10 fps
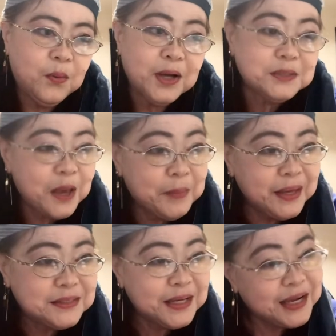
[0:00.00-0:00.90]
kasi may
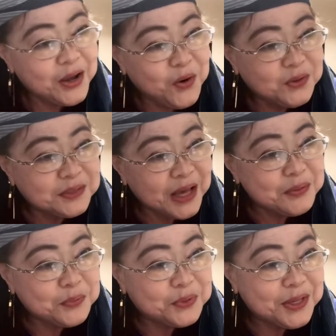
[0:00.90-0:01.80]
sila on
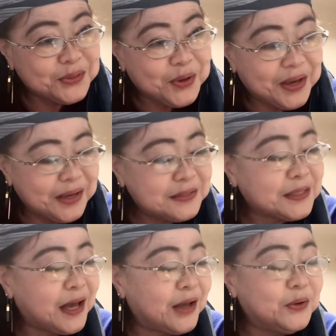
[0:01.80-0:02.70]
time ko dito eh
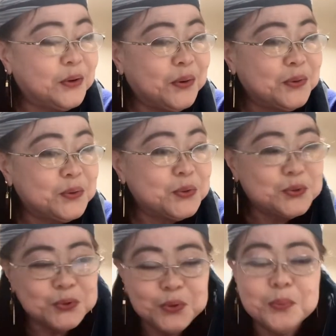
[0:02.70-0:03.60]
sa ano,
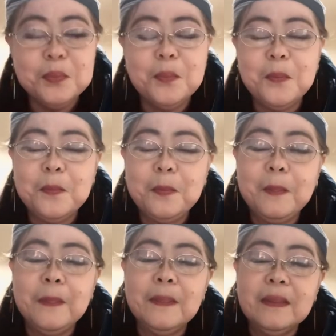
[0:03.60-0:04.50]
YouTube.
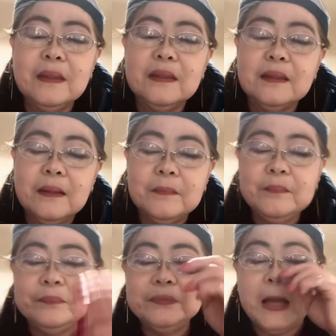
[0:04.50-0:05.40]

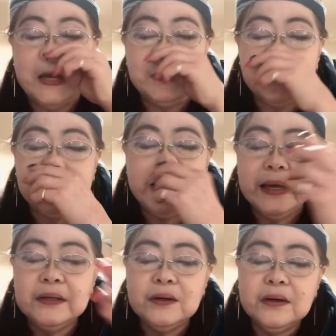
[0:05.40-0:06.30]
Mm, naano ko
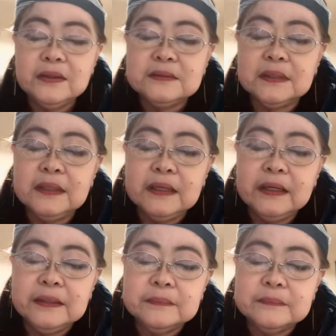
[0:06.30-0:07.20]
na no si